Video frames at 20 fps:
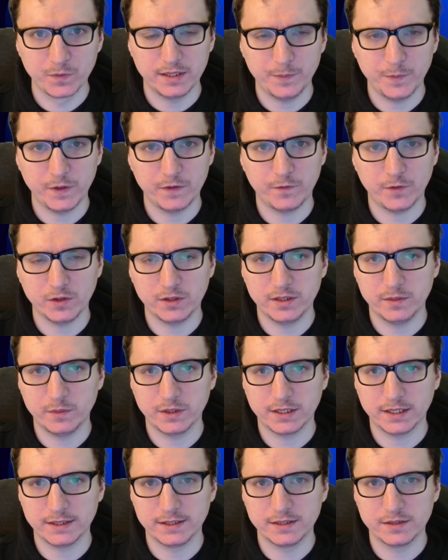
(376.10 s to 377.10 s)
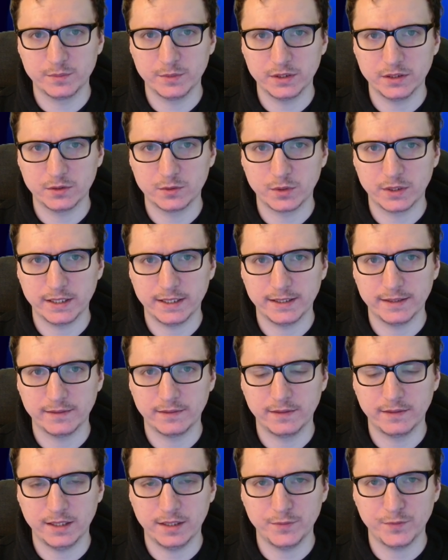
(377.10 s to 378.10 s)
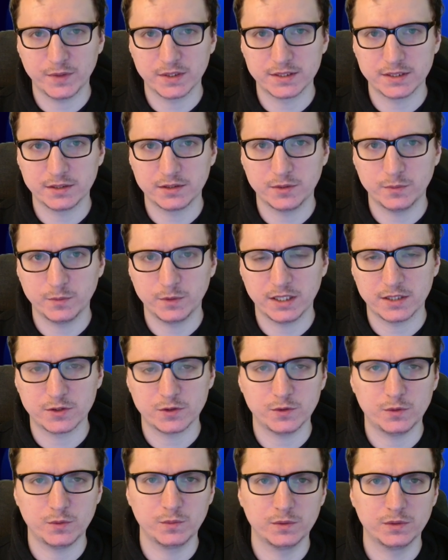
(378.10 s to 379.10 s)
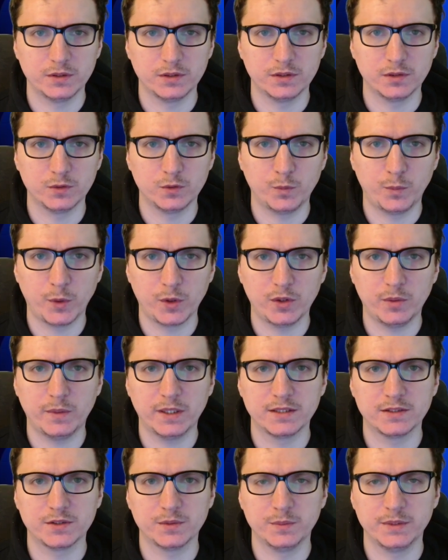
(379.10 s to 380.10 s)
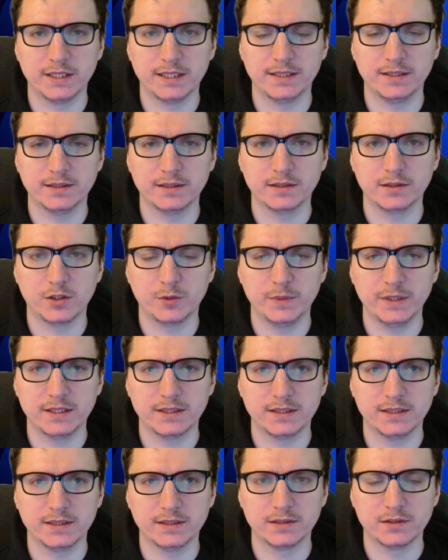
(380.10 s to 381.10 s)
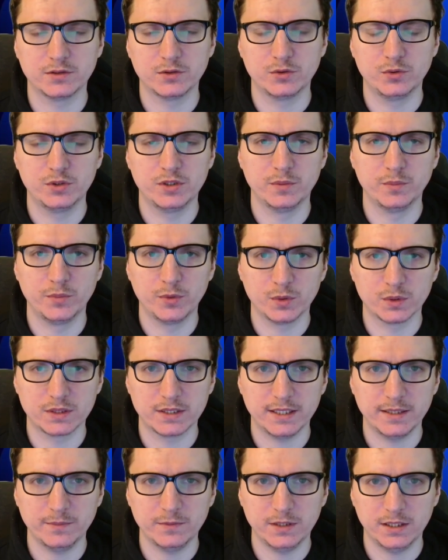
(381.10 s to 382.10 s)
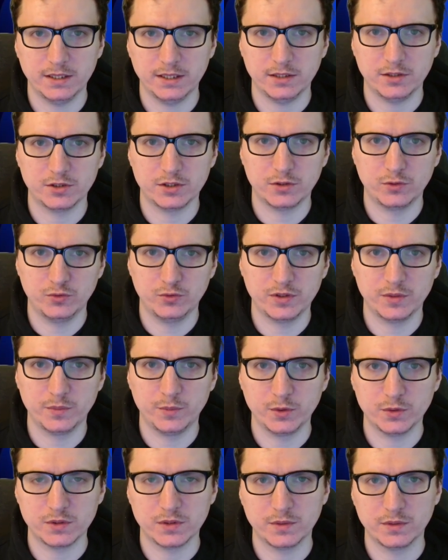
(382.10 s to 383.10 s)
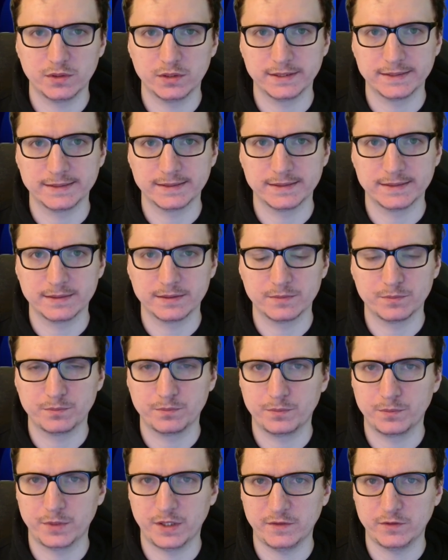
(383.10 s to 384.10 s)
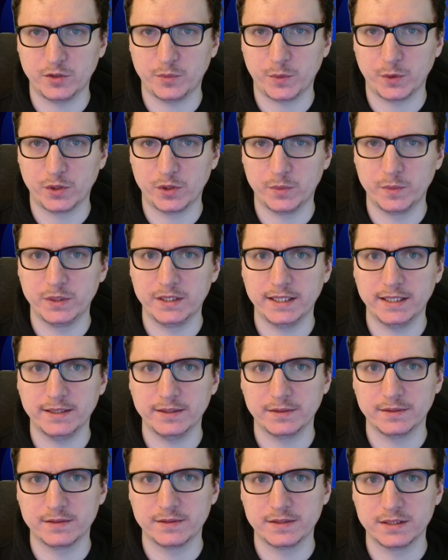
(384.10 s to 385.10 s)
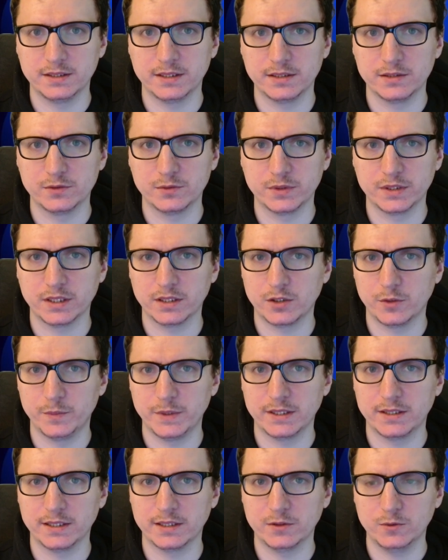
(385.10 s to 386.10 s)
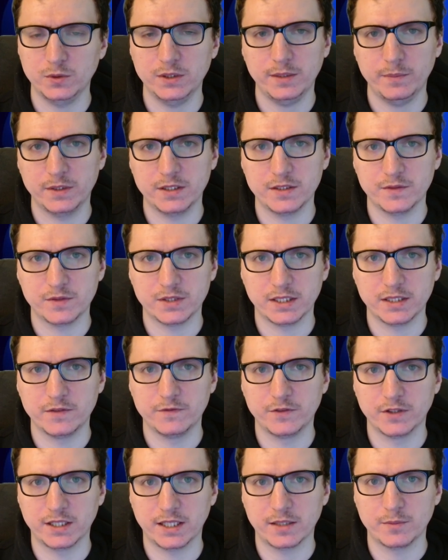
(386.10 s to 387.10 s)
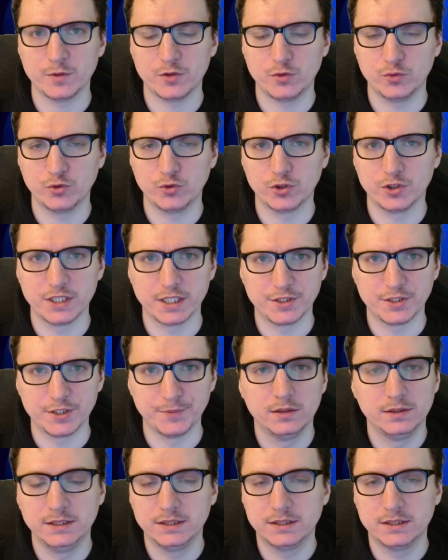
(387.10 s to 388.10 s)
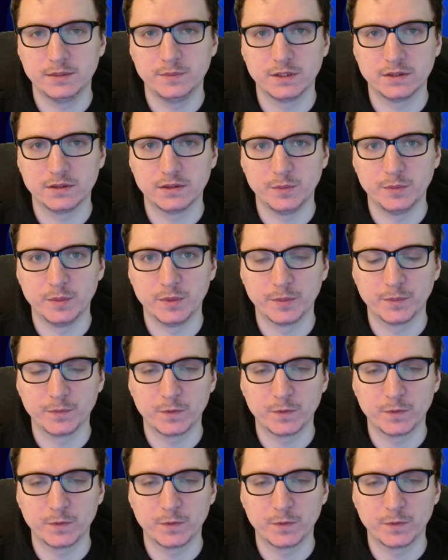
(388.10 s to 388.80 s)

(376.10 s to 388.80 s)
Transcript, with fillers: Te pierwotne mechanizmy, które nam facetom każą y, upodobać sobie kobietę z dużym biustem, dlatego że duży biust y, prawdopodobnie sygnalizuje kobietę, która będzie w stanie wykarmić dużo dzieci. Nic z tym nie zrobimy.